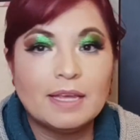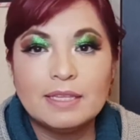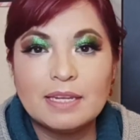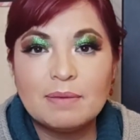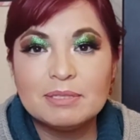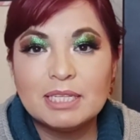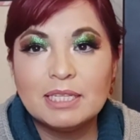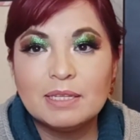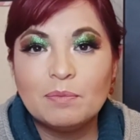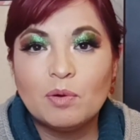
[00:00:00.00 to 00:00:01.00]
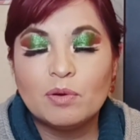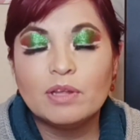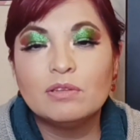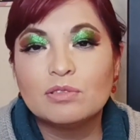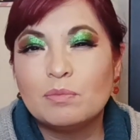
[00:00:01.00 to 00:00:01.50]
ella tenía bastante tiempo
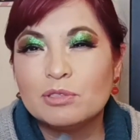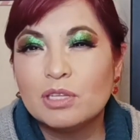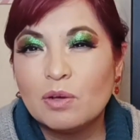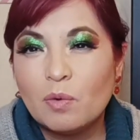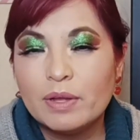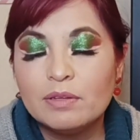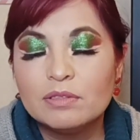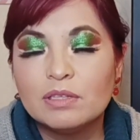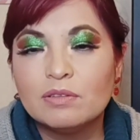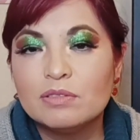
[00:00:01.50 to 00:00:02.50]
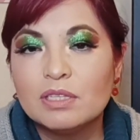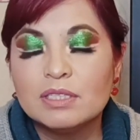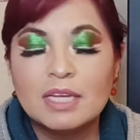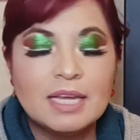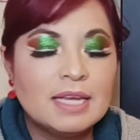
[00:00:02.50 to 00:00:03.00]
con ellos, como cinco años.
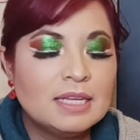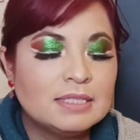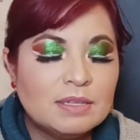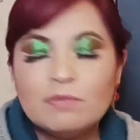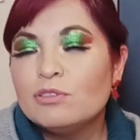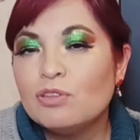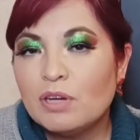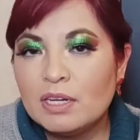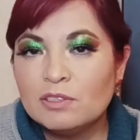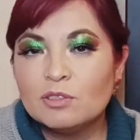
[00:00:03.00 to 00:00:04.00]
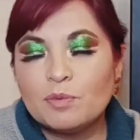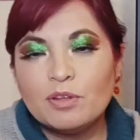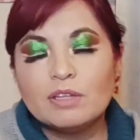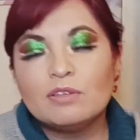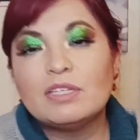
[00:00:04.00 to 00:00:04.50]
Entonces, si funcionan estos
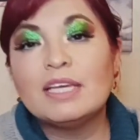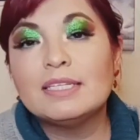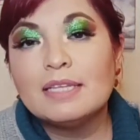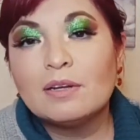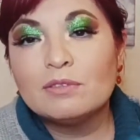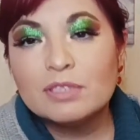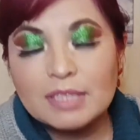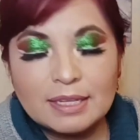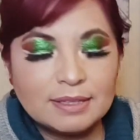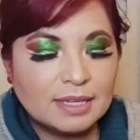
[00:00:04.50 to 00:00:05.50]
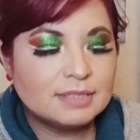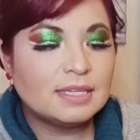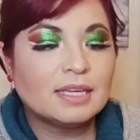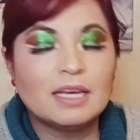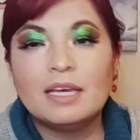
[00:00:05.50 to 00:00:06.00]
proyectos, hay que ser
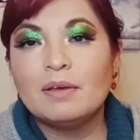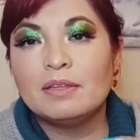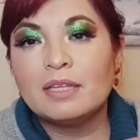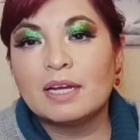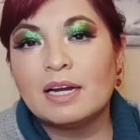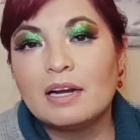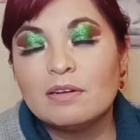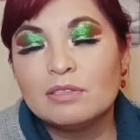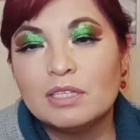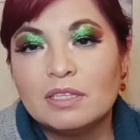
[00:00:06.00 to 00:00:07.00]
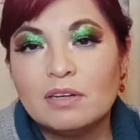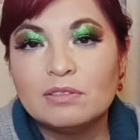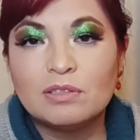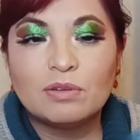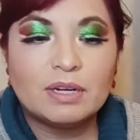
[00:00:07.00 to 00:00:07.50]
constantes, hay que intercalarlos entre
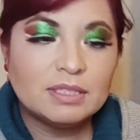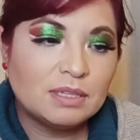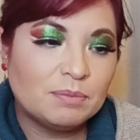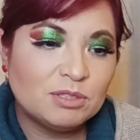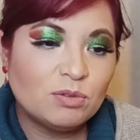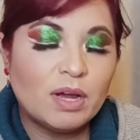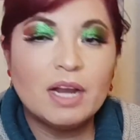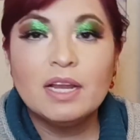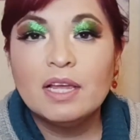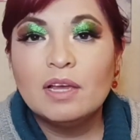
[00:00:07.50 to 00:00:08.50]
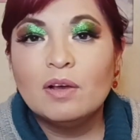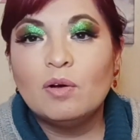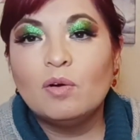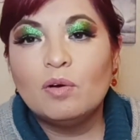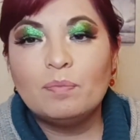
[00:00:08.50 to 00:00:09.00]
los de tu canasta mensual
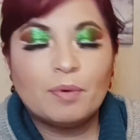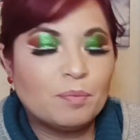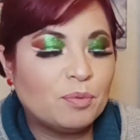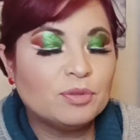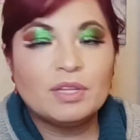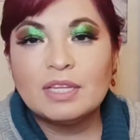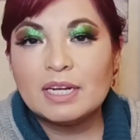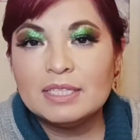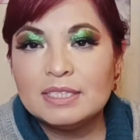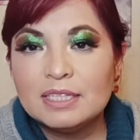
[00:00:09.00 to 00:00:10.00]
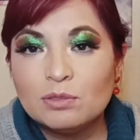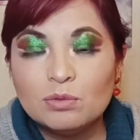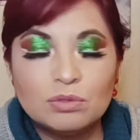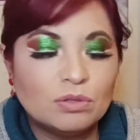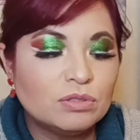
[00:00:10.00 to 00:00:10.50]
o proponte darles
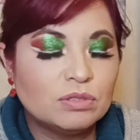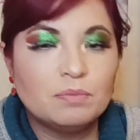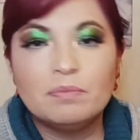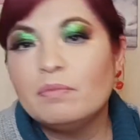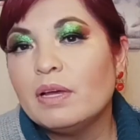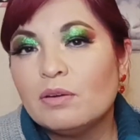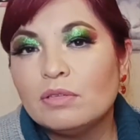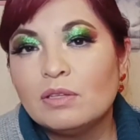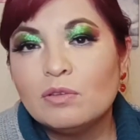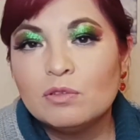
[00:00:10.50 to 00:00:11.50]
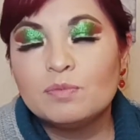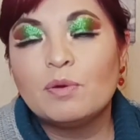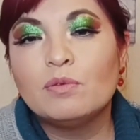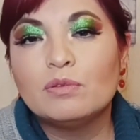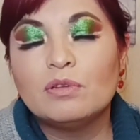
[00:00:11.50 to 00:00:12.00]
10 usos, Ver rotando tus
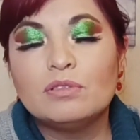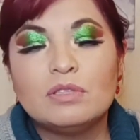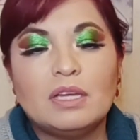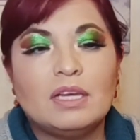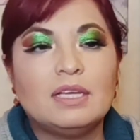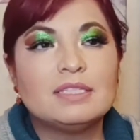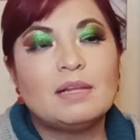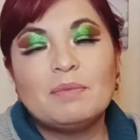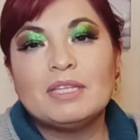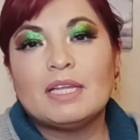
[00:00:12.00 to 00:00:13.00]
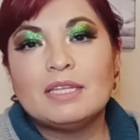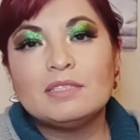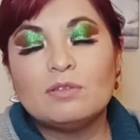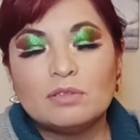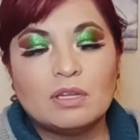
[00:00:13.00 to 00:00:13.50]
productos, eh, es la meta
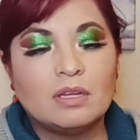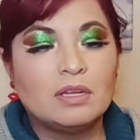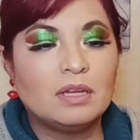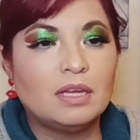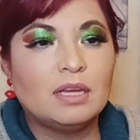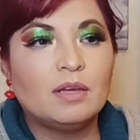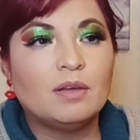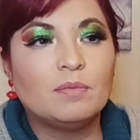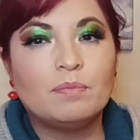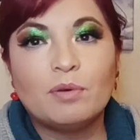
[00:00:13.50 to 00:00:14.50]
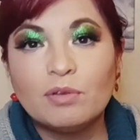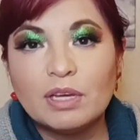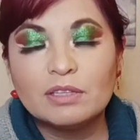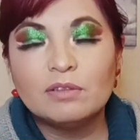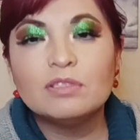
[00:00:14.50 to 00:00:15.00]
de estos eh,
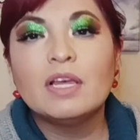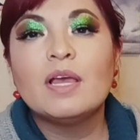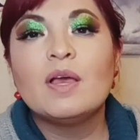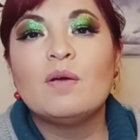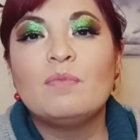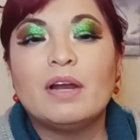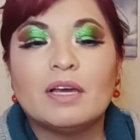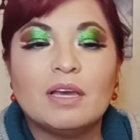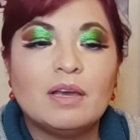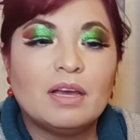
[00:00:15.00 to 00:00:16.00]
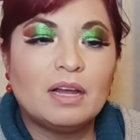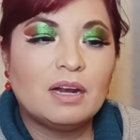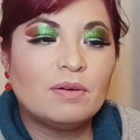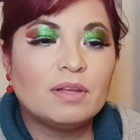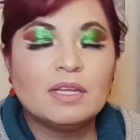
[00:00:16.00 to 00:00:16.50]
proyectos para que a
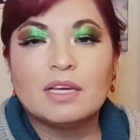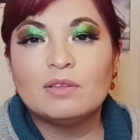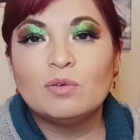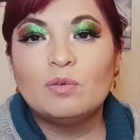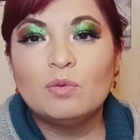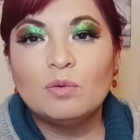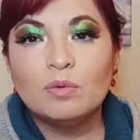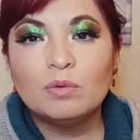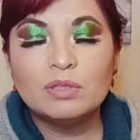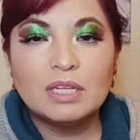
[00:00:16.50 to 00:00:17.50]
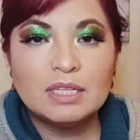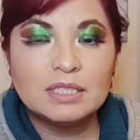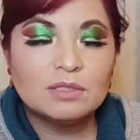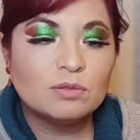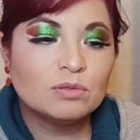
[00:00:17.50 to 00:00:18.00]
la hora de que tú
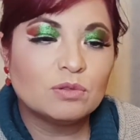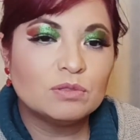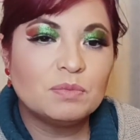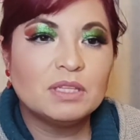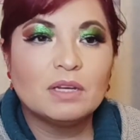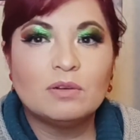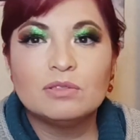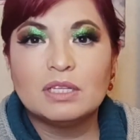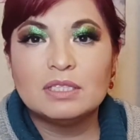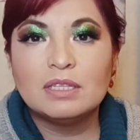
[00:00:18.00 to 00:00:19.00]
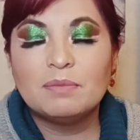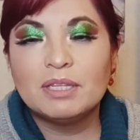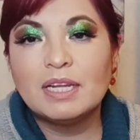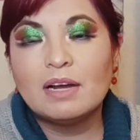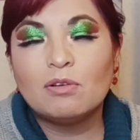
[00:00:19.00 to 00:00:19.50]
utilices tus cosméticos así de
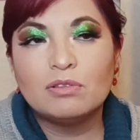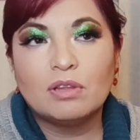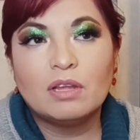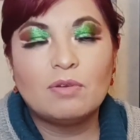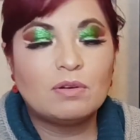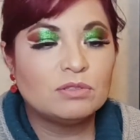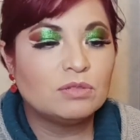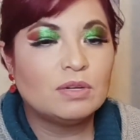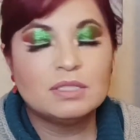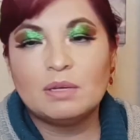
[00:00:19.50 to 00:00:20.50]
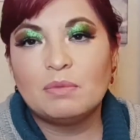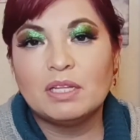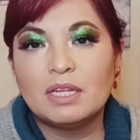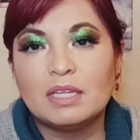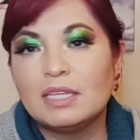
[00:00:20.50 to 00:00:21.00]
manera continua, no sea una
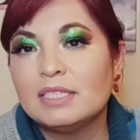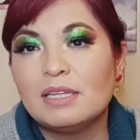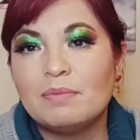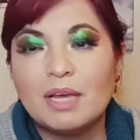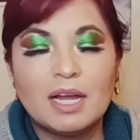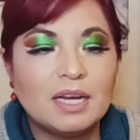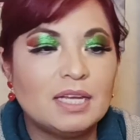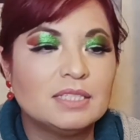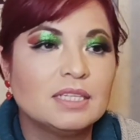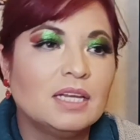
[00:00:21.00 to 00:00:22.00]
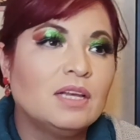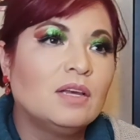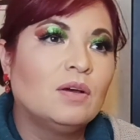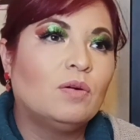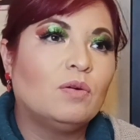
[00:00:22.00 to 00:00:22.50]
semana, tres labiales
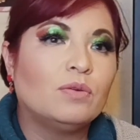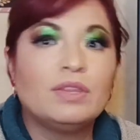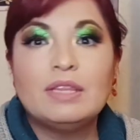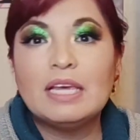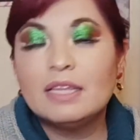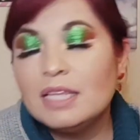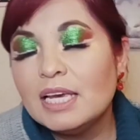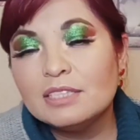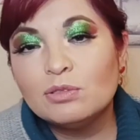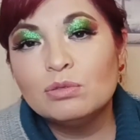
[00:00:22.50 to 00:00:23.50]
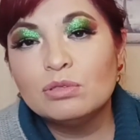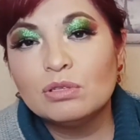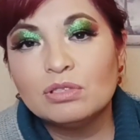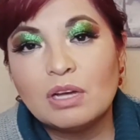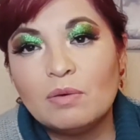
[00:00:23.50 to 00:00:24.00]
o 10
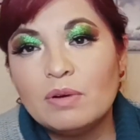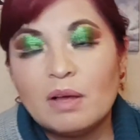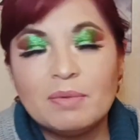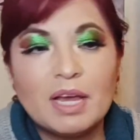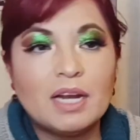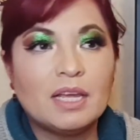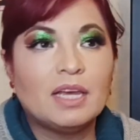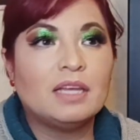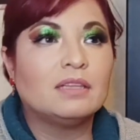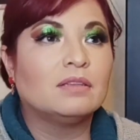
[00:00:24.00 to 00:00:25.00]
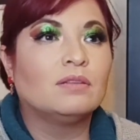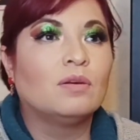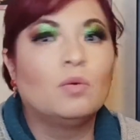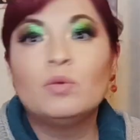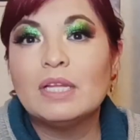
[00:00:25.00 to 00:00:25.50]
usos a un labial
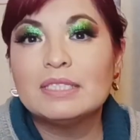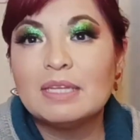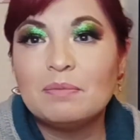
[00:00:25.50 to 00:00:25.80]
en una